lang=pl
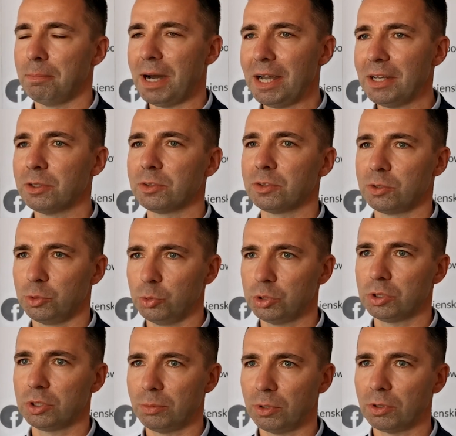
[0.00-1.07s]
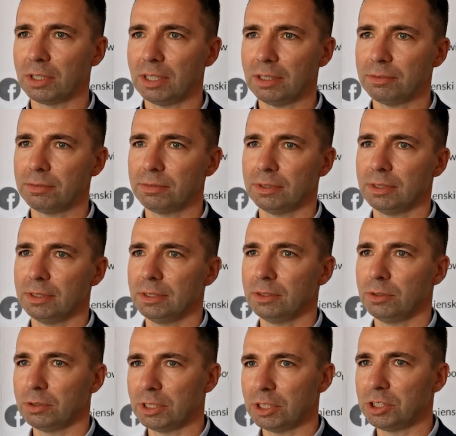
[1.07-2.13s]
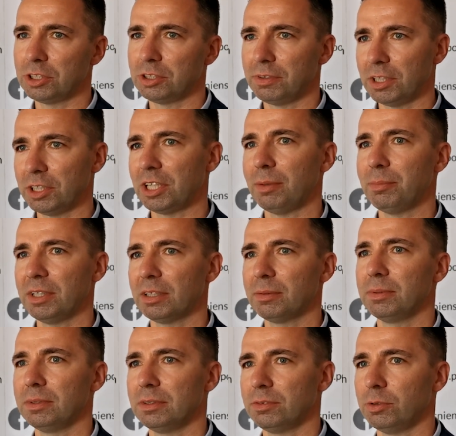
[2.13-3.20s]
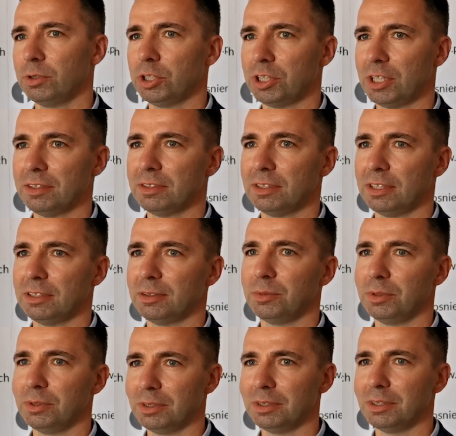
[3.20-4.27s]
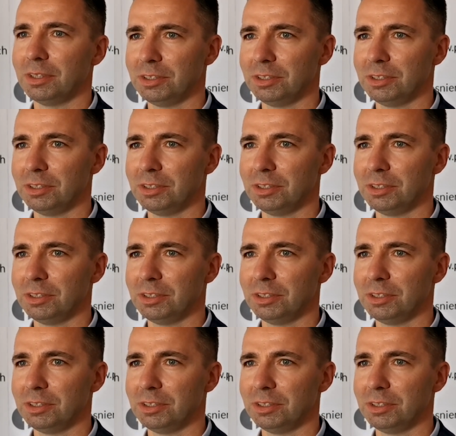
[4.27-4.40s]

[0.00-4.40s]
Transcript: mając już tomograf, e, to też zwiększamy jakby swoje szanse na tym